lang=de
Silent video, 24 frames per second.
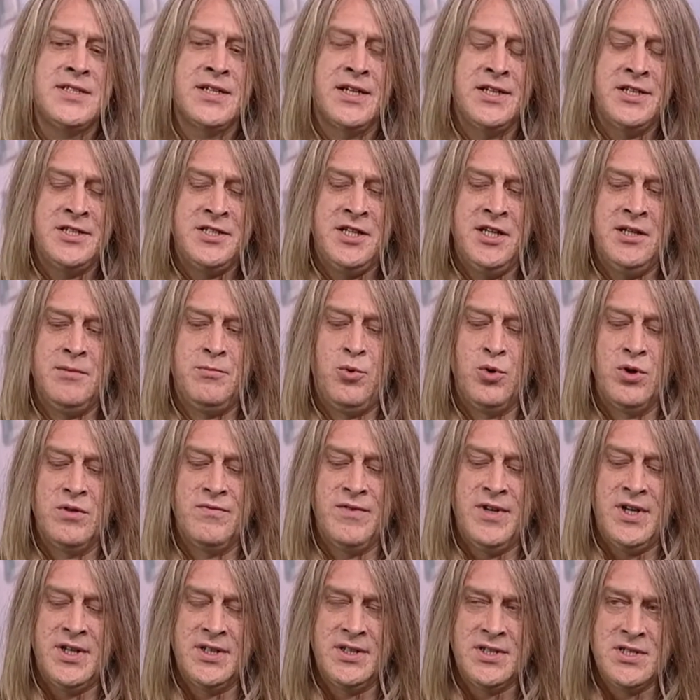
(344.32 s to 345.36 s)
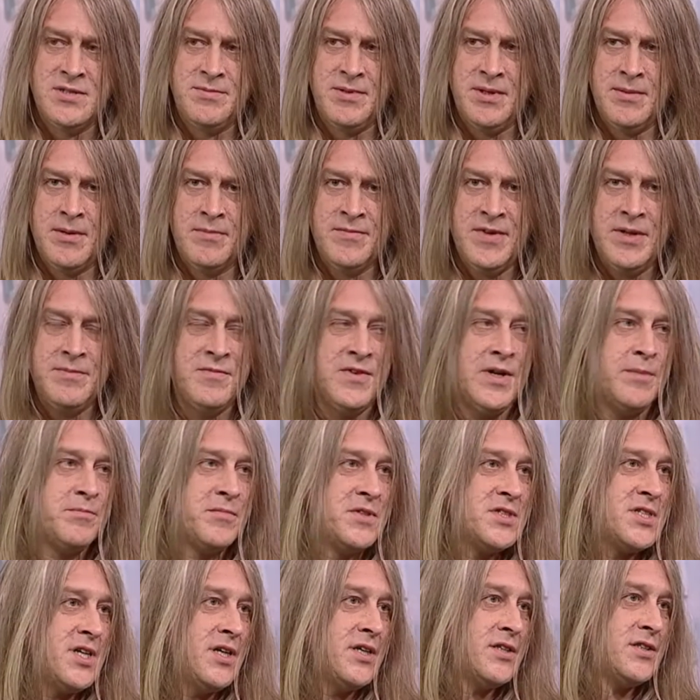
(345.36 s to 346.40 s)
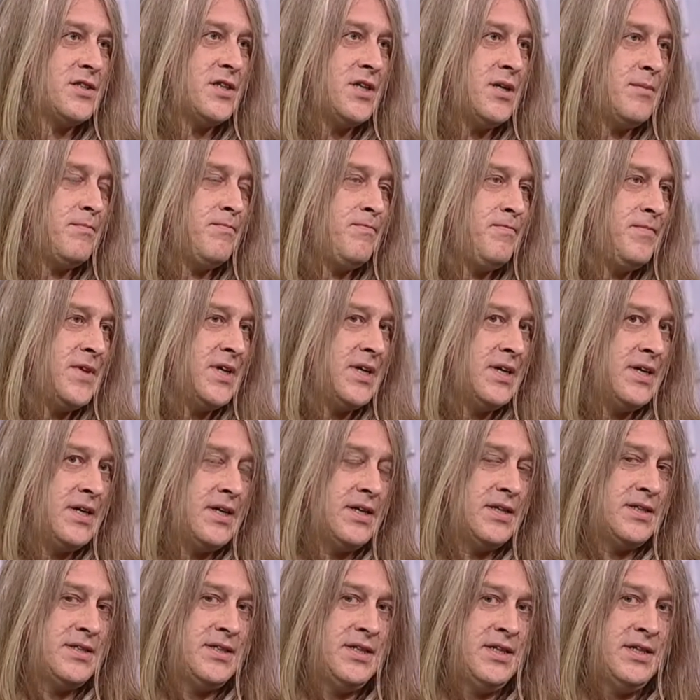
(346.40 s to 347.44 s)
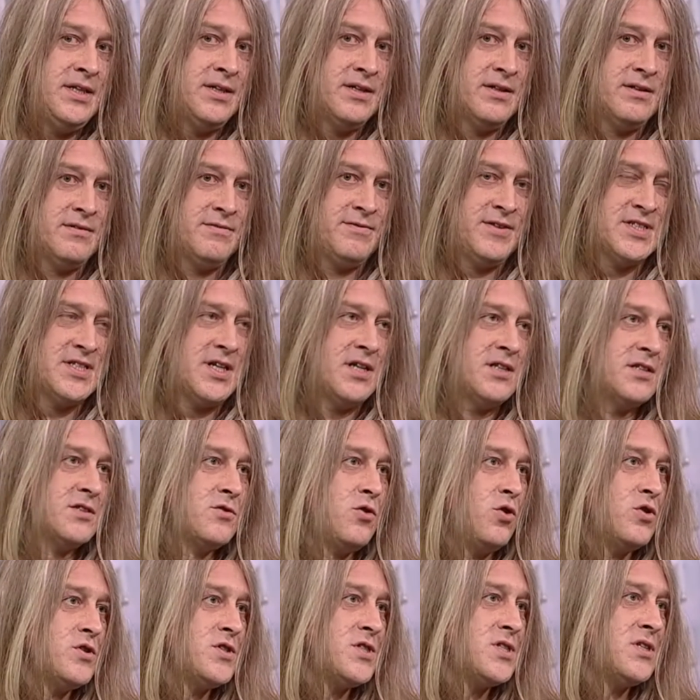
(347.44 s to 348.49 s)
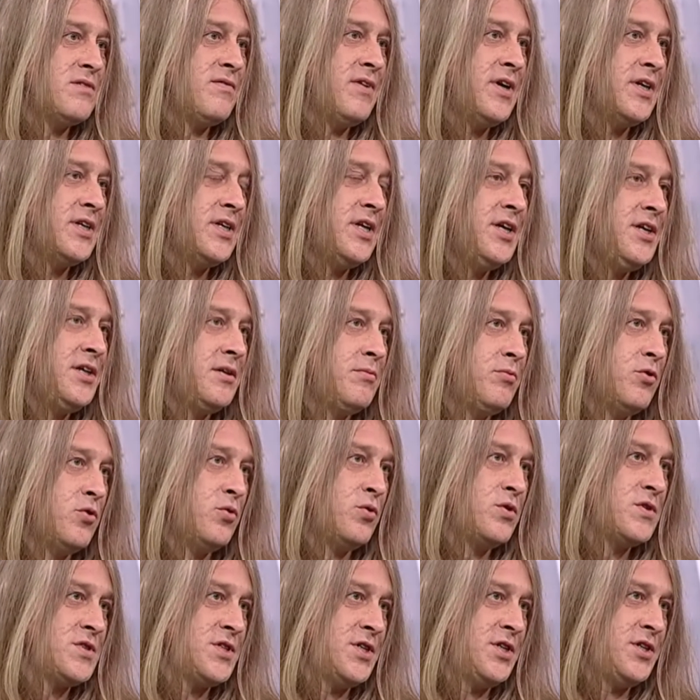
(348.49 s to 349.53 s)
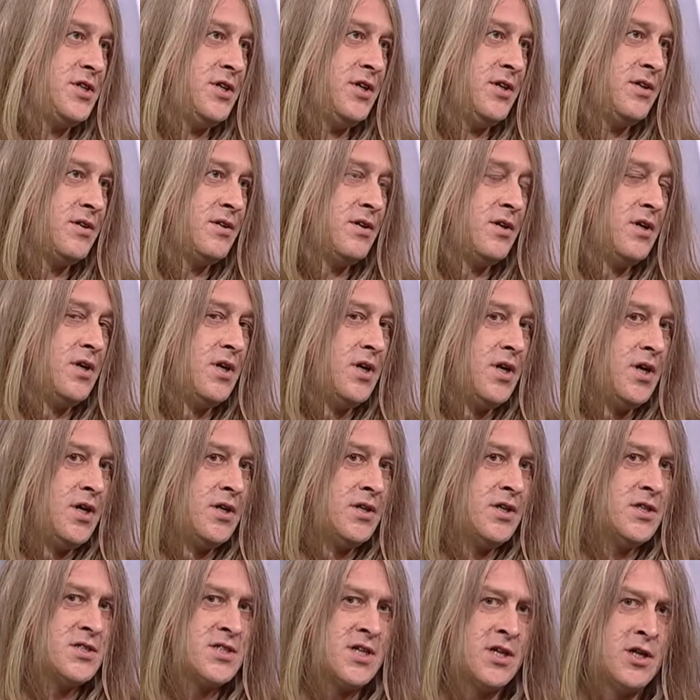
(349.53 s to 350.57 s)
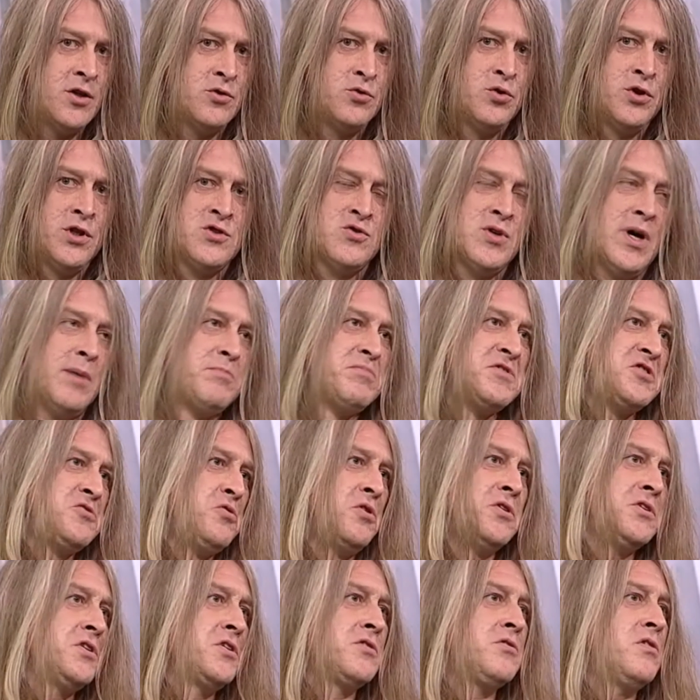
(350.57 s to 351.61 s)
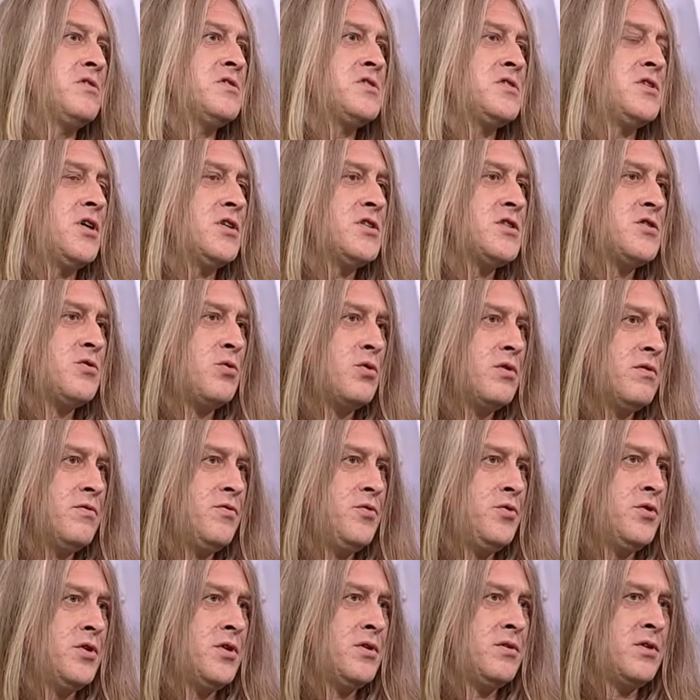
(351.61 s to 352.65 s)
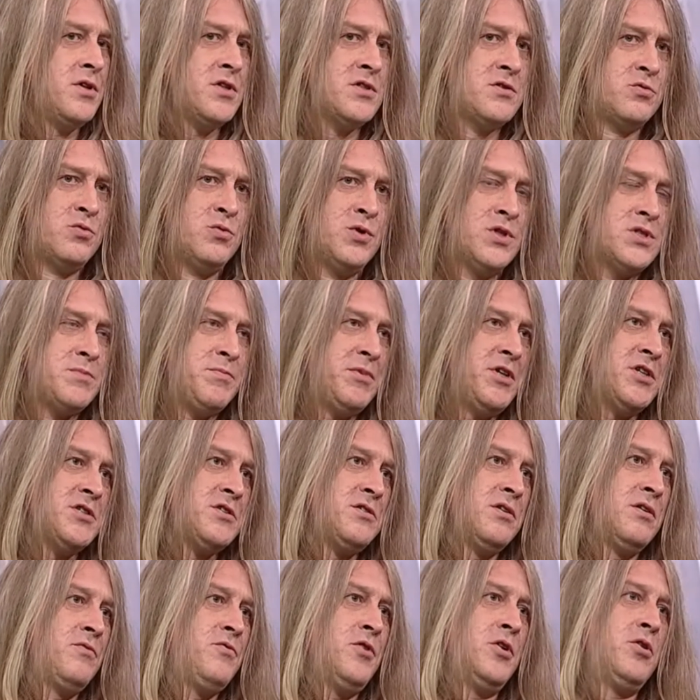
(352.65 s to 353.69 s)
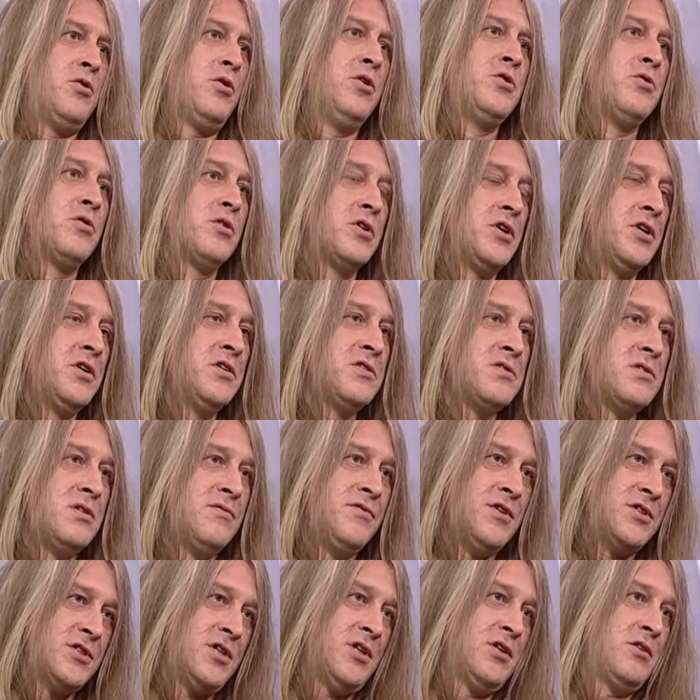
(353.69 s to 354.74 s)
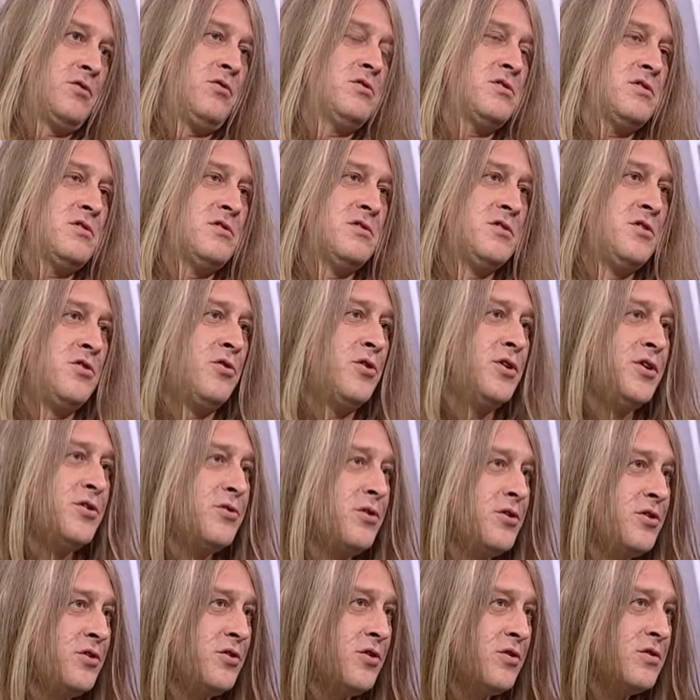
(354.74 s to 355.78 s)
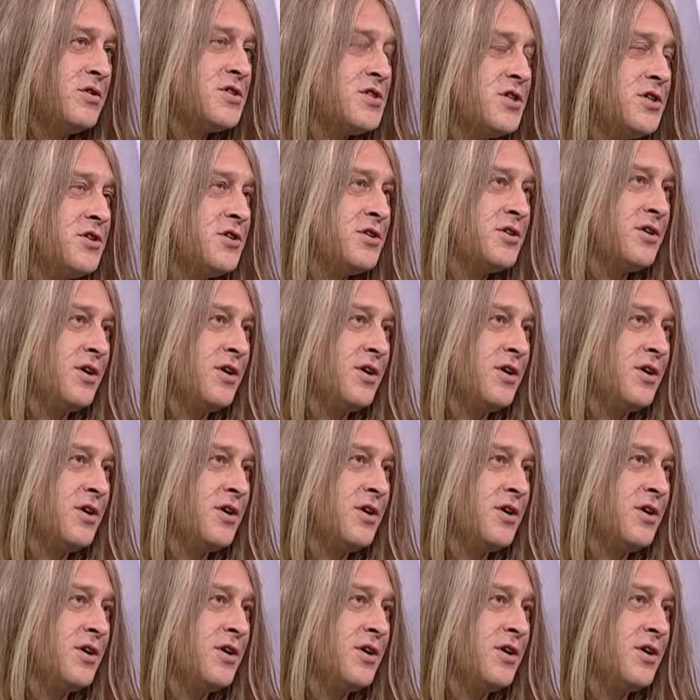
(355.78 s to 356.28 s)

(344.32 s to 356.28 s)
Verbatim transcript: Kritikpunkt war, dass wir beim Wettbewerb gesagt haben, die Versandkosten werden nicht berücksichtigt. Mhm. Das kann natürlich zu absurden Konstellationen führen, dass du einen USB-Stick für einen Euro kriegst, die Versandkosten sind 9,99.